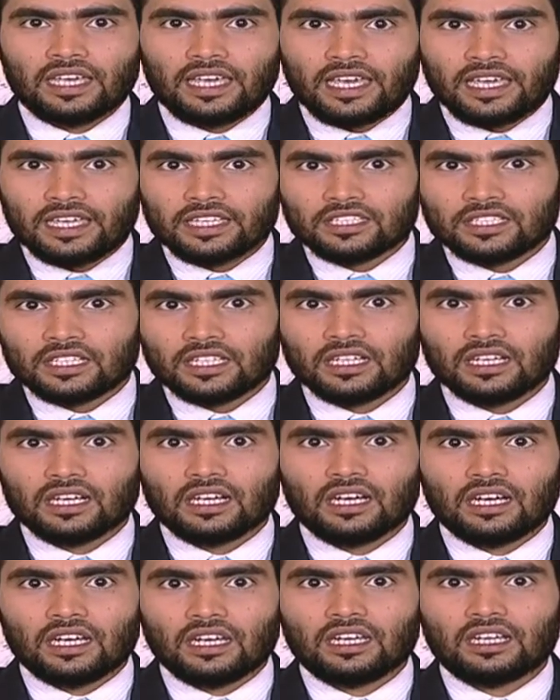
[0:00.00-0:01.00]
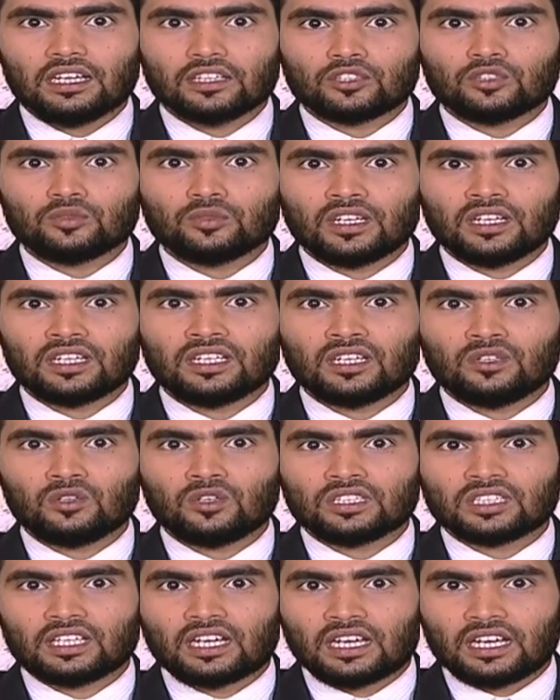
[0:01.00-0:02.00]
তাহলে এই যে আল্লাহ সুবাহ
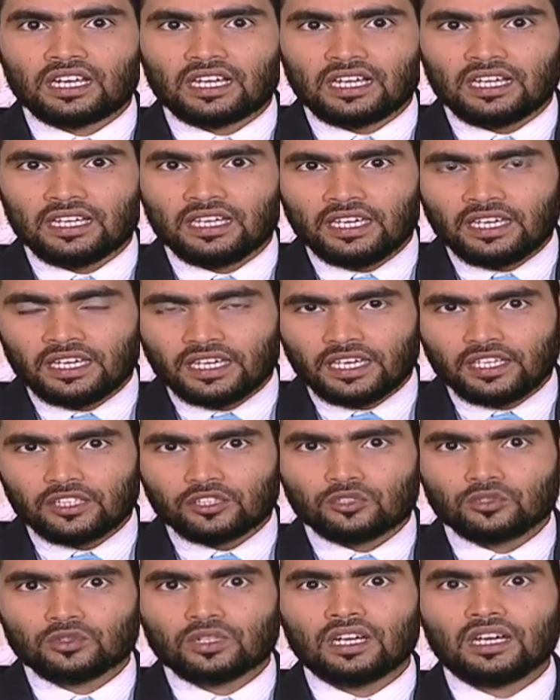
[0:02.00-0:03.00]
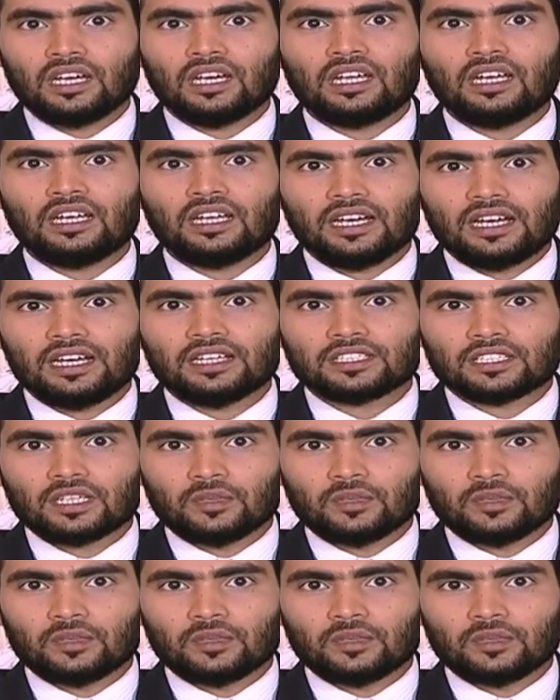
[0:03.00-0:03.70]
তালা এই সুরা আল